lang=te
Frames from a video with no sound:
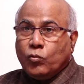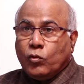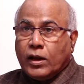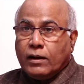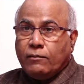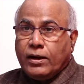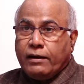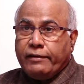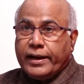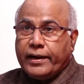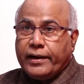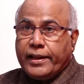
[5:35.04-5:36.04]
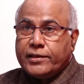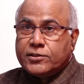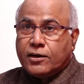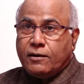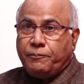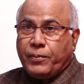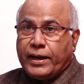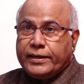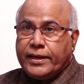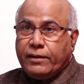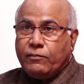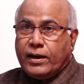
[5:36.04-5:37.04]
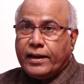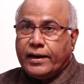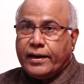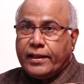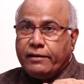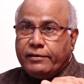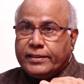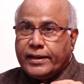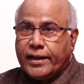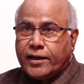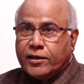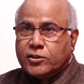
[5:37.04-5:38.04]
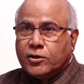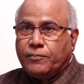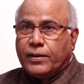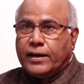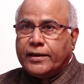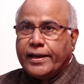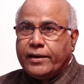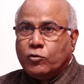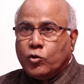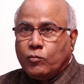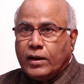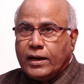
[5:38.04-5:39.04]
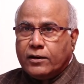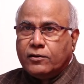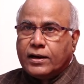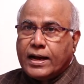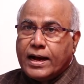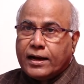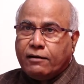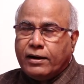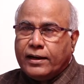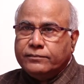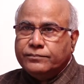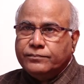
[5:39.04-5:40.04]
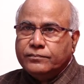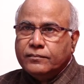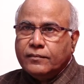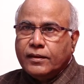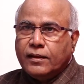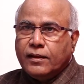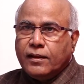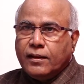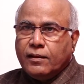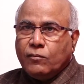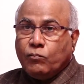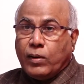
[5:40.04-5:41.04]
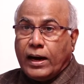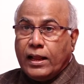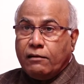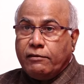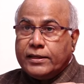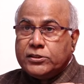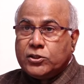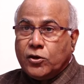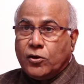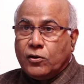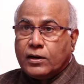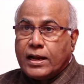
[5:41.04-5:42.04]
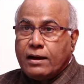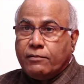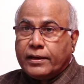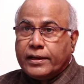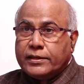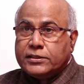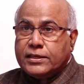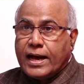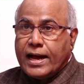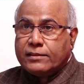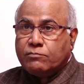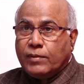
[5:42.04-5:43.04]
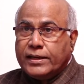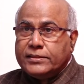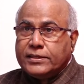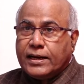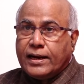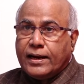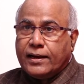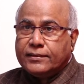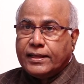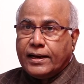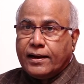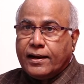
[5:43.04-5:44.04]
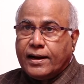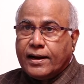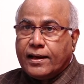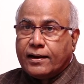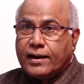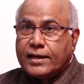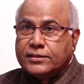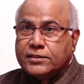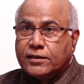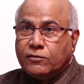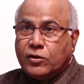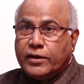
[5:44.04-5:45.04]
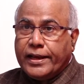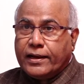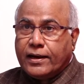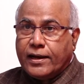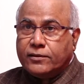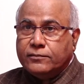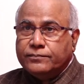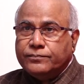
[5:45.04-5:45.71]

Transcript: వనమా వెంకటేశ్వరరావు పార్టీ మారాడని వ్యతిరేకతతో పాటు ఆయన కుమారుడు రాఘవ పాల్వంచులో రామకృష్ణ ఆత్మహత్య తెలంగాణ రాష్ట్రంలోనే కాదు